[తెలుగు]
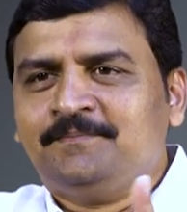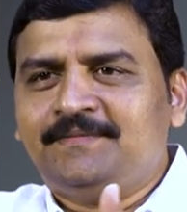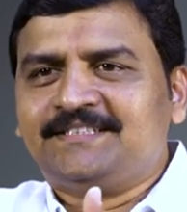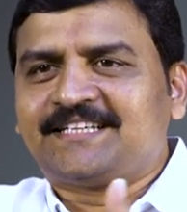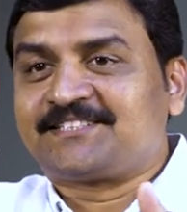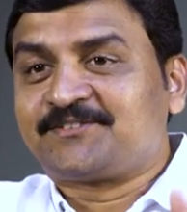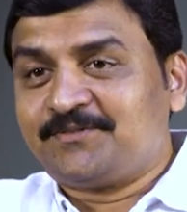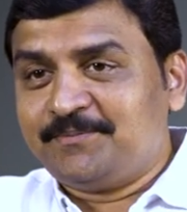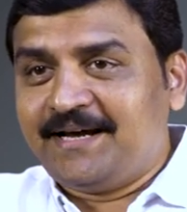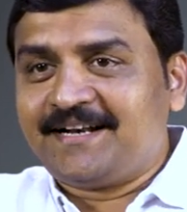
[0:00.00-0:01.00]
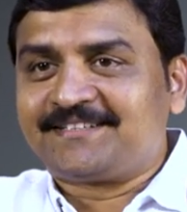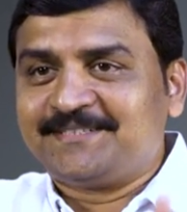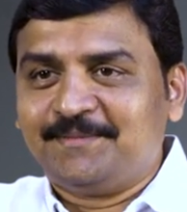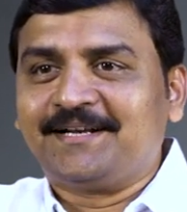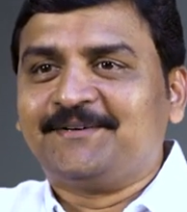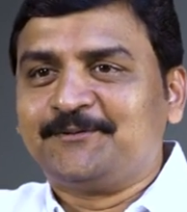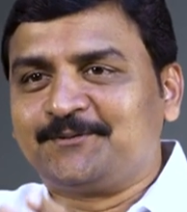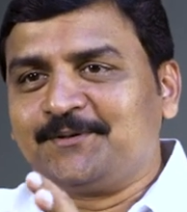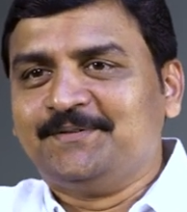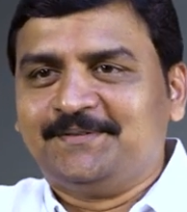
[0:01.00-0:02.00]
మీ సక్సెస్ఫుల్ బ్యానర్ సినిమాలకు
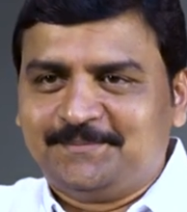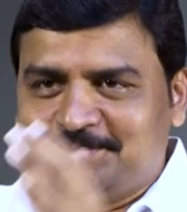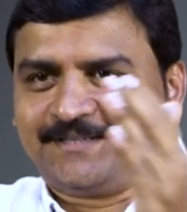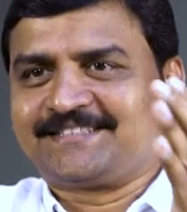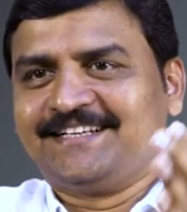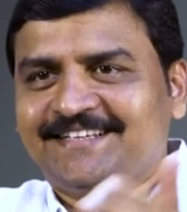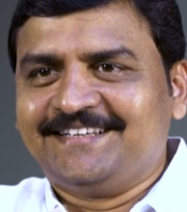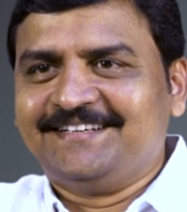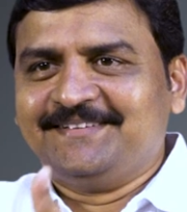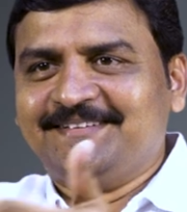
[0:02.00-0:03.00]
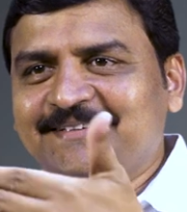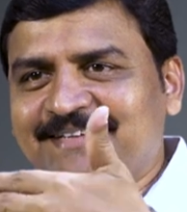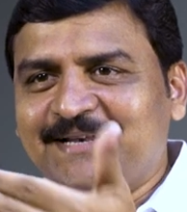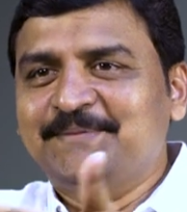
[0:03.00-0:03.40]
గుర్తు వరుసన కళ